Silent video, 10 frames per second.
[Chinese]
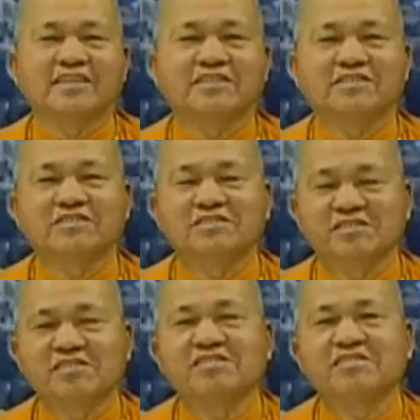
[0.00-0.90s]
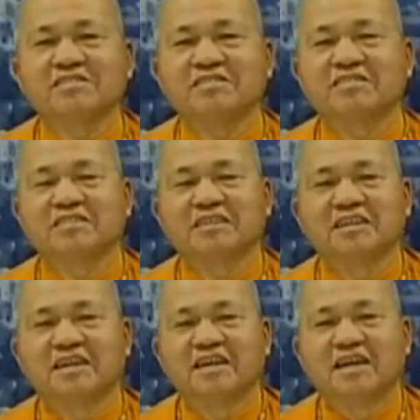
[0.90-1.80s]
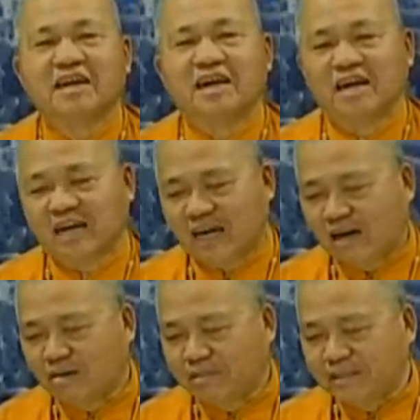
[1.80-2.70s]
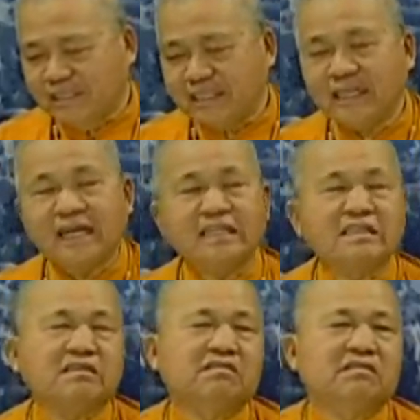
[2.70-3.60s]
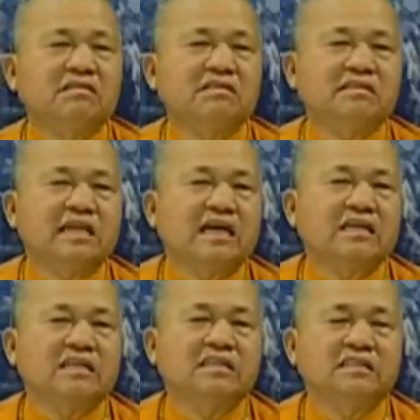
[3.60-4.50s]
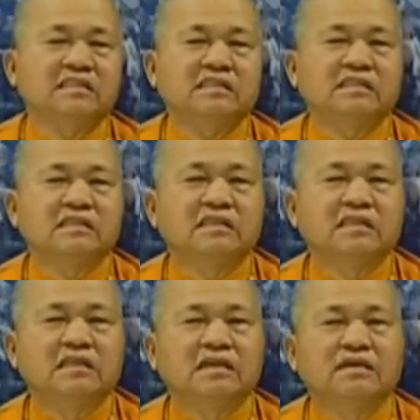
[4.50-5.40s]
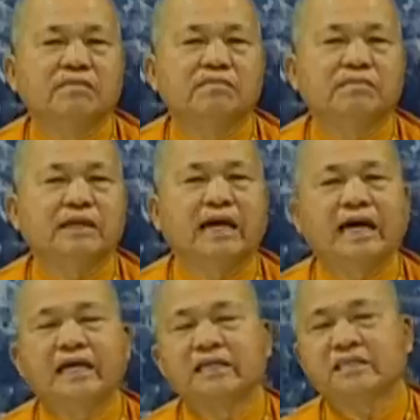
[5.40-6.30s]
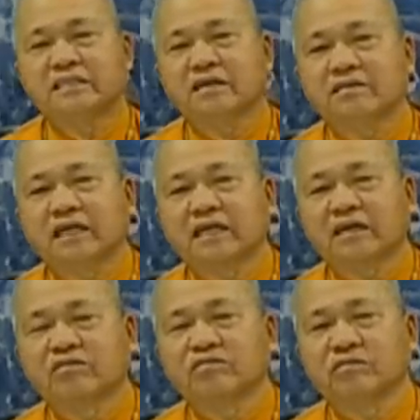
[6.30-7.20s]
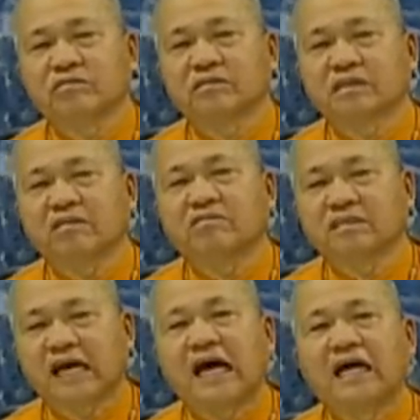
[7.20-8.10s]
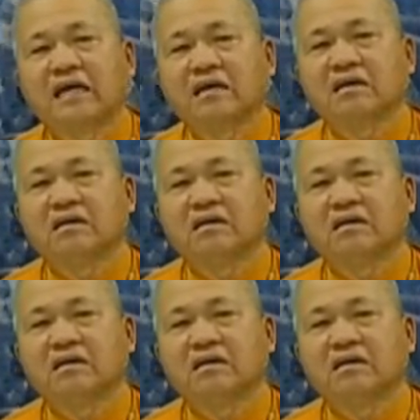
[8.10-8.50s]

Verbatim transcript: 善知识，好，我们今天上课本来是要在高雄道场，